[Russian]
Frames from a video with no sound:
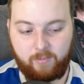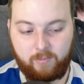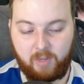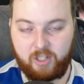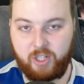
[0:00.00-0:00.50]

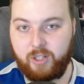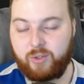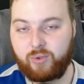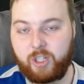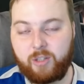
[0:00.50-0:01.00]
а часть
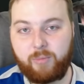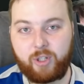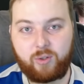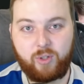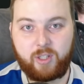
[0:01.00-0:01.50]
сюжета
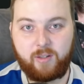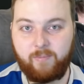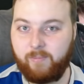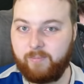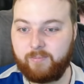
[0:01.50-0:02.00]
пришлось
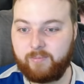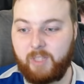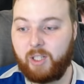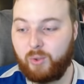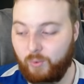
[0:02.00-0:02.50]

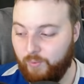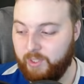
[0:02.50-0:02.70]
додумывать